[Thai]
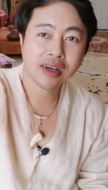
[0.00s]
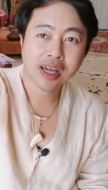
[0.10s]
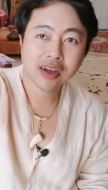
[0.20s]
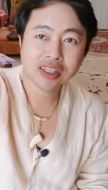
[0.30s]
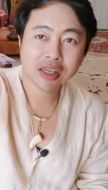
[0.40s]

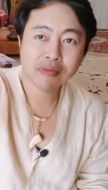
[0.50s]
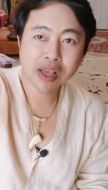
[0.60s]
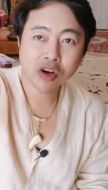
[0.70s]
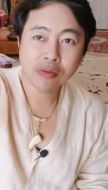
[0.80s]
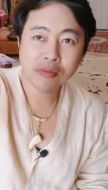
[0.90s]
ก็จะมี
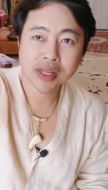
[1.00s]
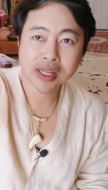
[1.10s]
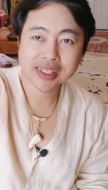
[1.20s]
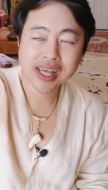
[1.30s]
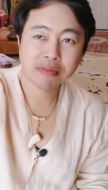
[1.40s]
ครบเลย
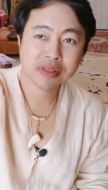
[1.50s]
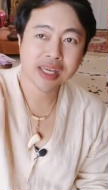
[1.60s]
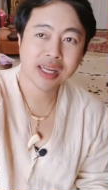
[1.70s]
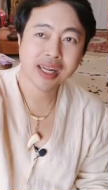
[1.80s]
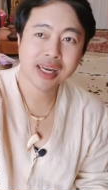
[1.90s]
ทั้ง 3 สี
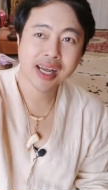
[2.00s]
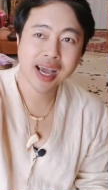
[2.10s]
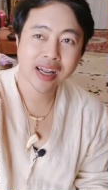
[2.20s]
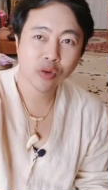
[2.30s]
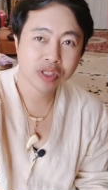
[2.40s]
ดังนั้นใคร
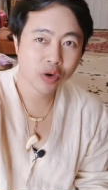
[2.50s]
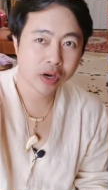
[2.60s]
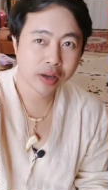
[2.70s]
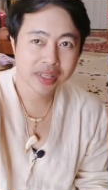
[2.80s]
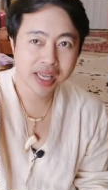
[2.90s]
ที่ถูกฉลก
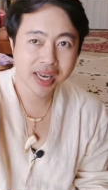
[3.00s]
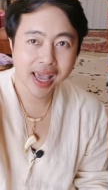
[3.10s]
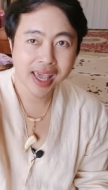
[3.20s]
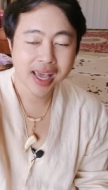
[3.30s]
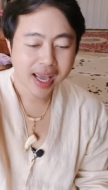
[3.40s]
กับสีไหน
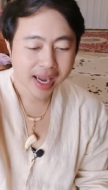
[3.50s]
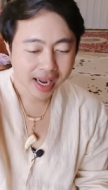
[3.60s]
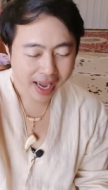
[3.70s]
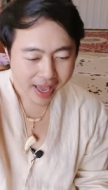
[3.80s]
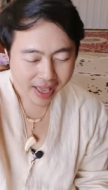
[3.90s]

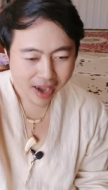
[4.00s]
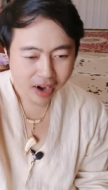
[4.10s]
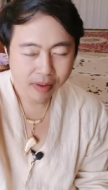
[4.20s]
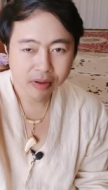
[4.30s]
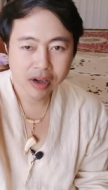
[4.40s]
ใครอยาก
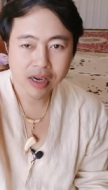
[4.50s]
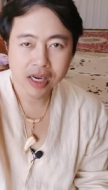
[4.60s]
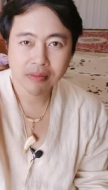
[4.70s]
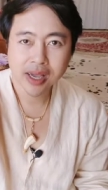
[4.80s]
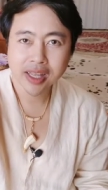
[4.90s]
ครอบครอง
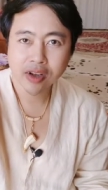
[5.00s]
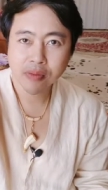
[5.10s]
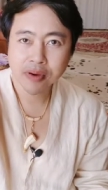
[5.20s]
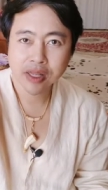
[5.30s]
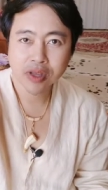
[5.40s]
กำไรที่ครบ
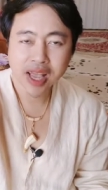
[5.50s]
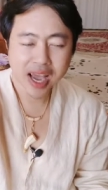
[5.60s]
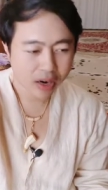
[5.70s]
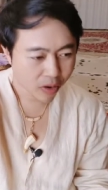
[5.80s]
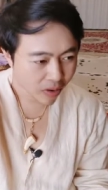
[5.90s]
เครื่องทุกอย่าง
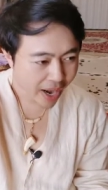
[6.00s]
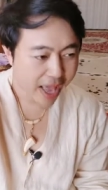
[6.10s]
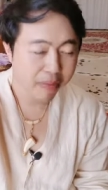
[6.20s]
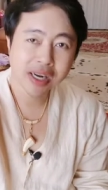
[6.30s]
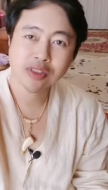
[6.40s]
แล้วก็แร
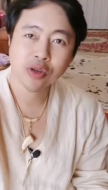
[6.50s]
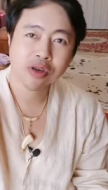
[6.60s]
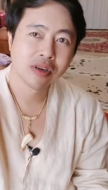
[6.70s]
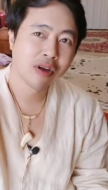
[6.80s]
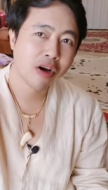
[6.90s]
งมากที่สุด
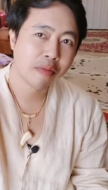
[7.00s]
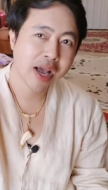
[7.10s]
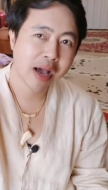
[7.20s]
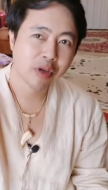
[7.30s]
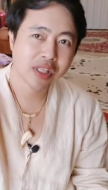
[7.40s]
ของม
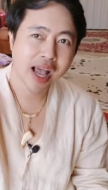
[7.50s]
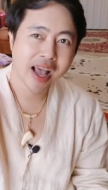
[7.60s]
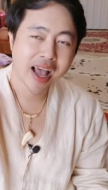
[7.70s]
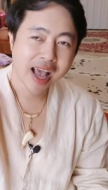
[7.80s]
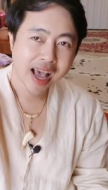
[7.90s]
หามนตาให้